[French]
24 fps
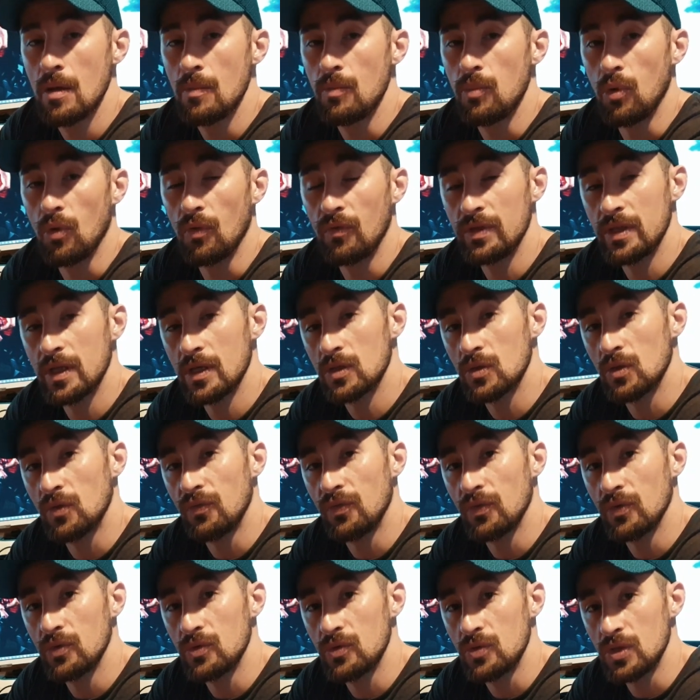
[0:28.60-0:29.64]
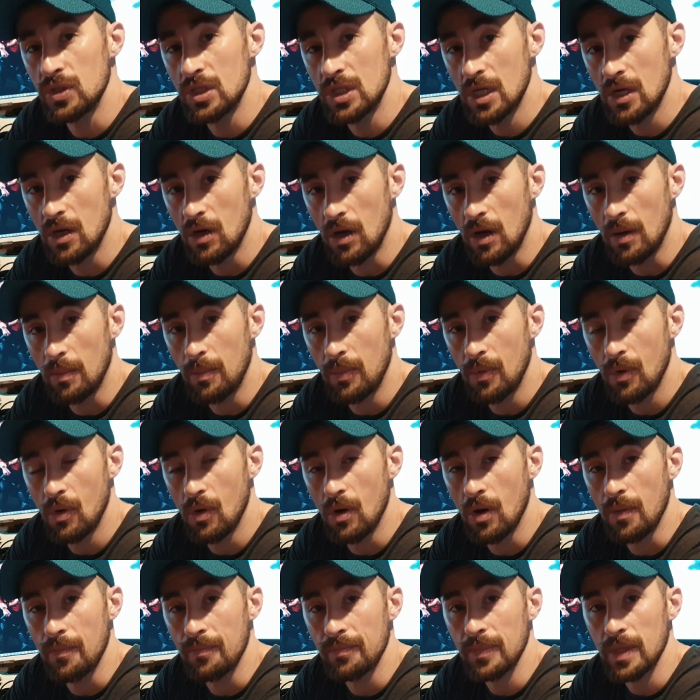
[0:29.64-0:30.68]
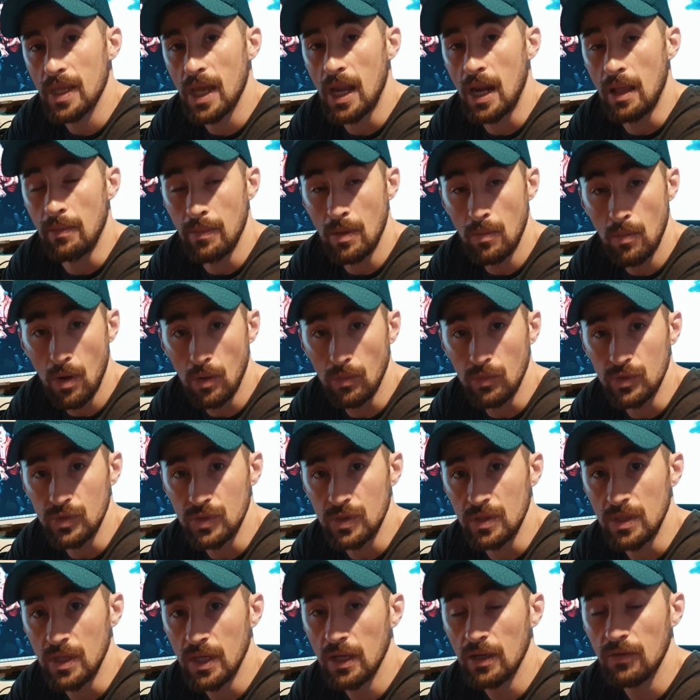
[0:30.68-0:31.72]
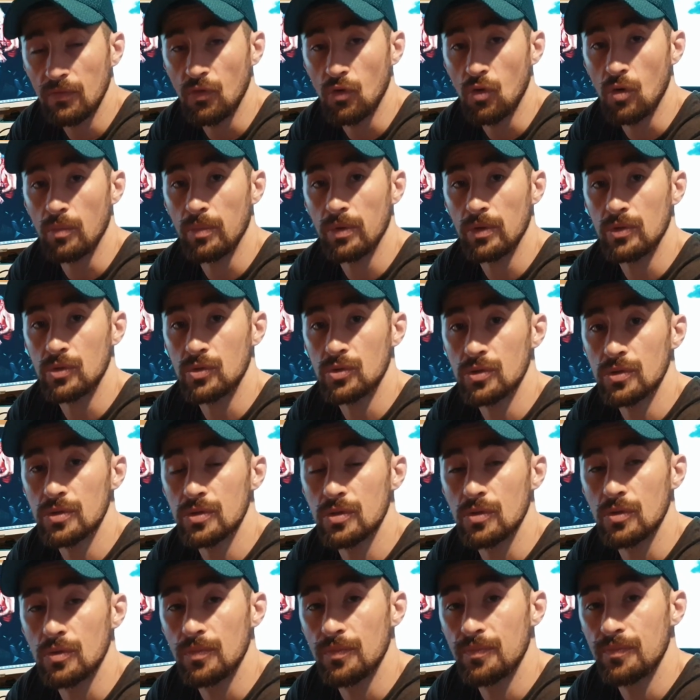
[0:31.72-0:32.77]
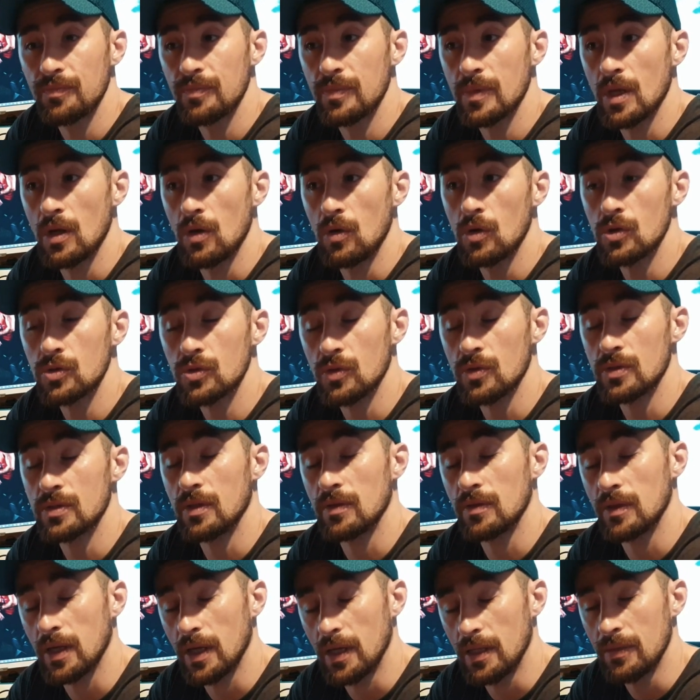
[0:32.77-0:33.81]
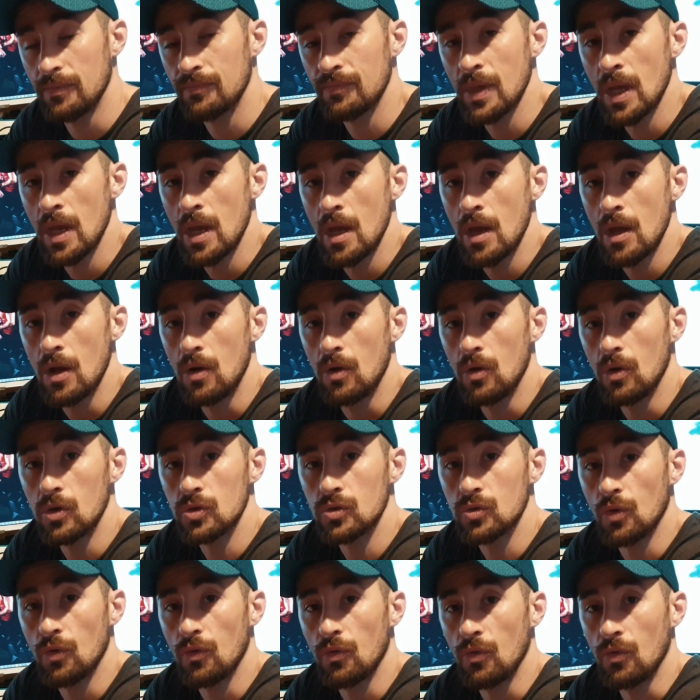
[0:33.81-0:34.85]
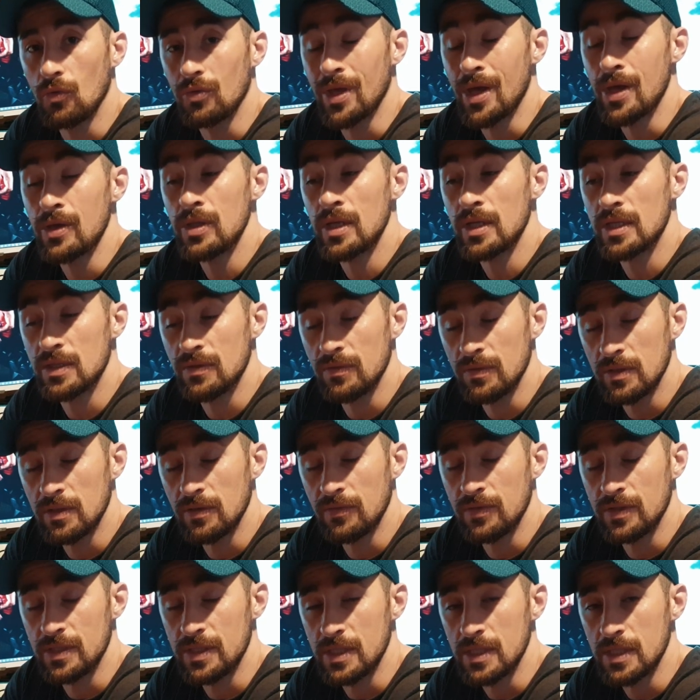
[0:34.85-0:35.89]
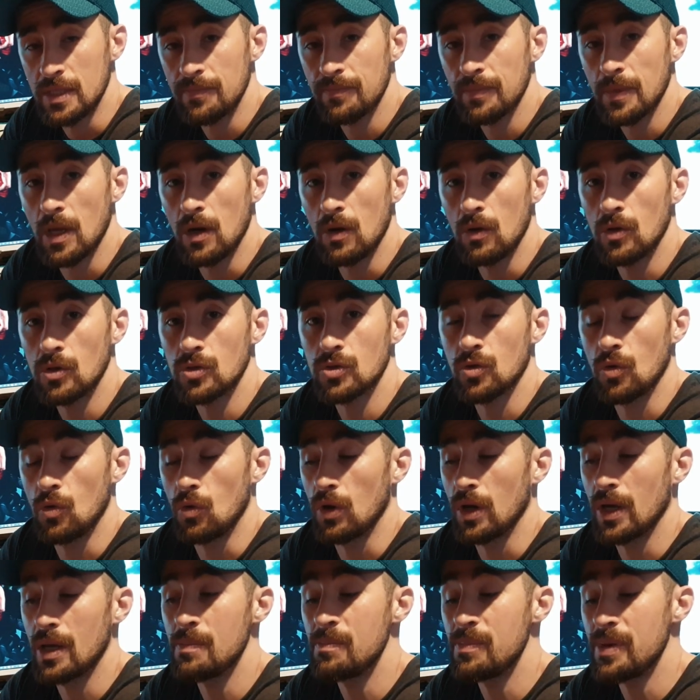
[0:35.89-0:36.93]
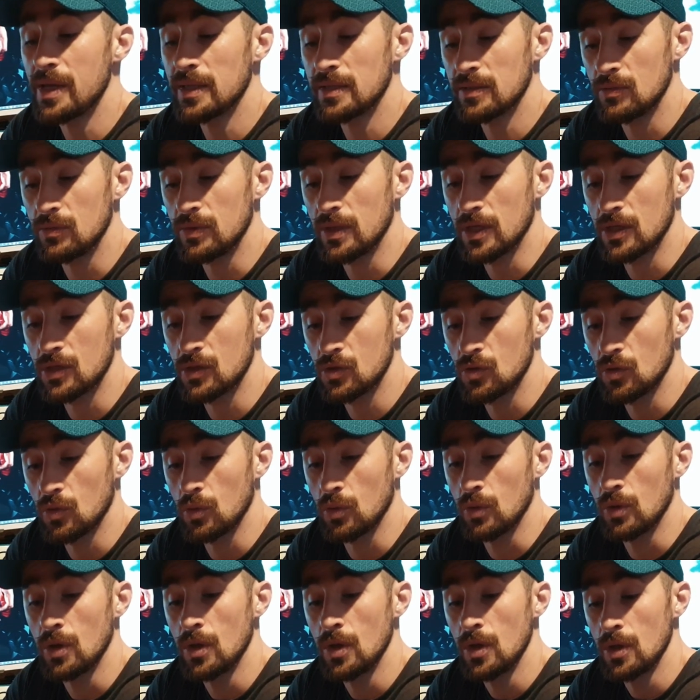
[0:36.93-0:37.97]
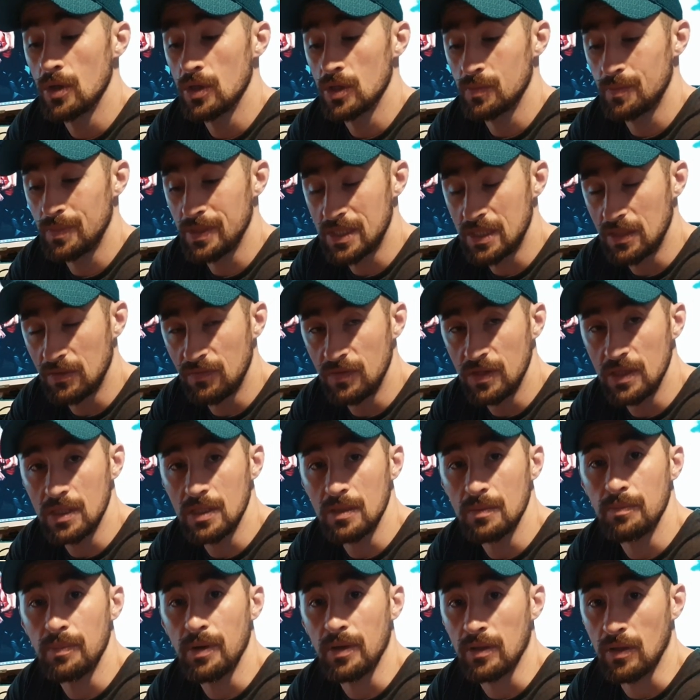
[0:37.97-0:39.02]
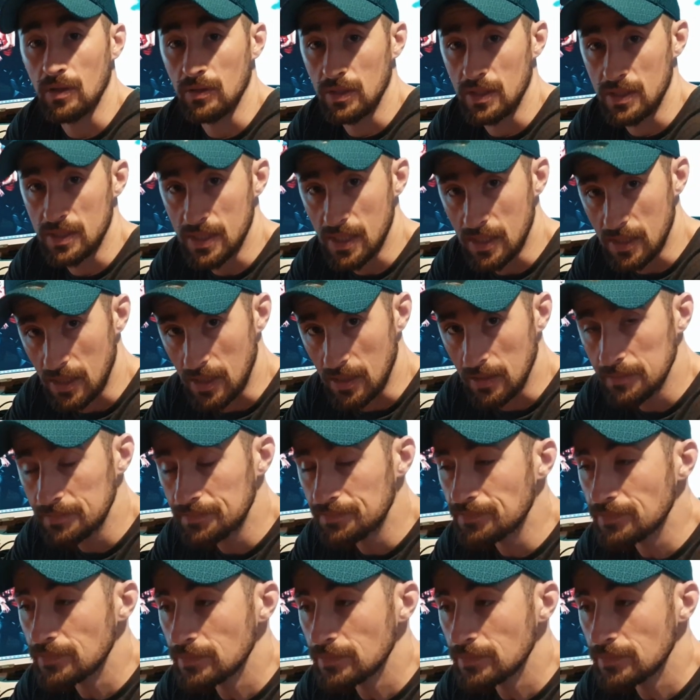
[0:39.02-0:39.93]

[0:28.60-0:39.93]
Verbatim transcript: Pour revenir sur le fond du sujet en rapport à la mémoire musculaire, il faut comprendre une chose que lorsqu'on s'entraîne, lorsqu'on a une activité physique, lorsqu'on répète une action spécifique pendant des années,